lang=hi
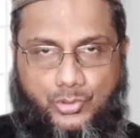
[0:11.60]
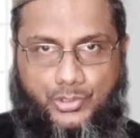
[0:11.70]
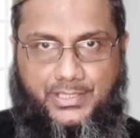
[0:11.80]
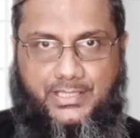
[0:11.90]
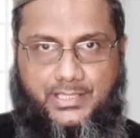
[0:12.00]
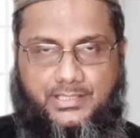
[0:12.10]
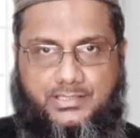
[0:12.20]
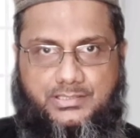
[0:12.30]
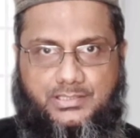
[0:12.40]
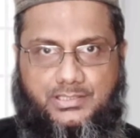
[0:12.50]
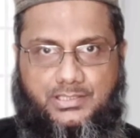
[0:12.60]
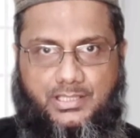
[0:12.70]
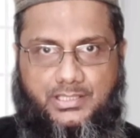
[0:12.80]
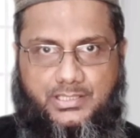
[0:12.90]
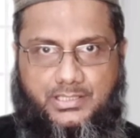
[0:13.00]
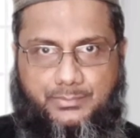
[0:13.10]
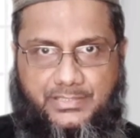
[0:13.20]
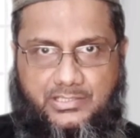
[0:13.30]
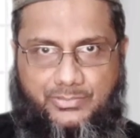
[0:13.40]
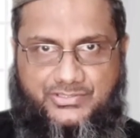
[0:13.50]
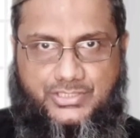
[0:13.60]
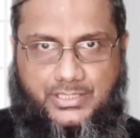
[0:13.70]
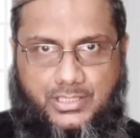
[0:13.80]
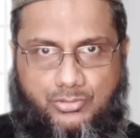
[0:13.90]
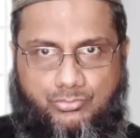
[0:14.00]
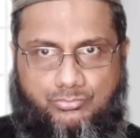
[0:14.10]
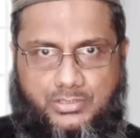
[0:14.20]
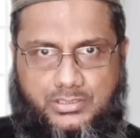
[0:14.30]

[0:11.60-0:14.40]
और एक आ, मैं रिक्वेस्ट कर रहा हूँ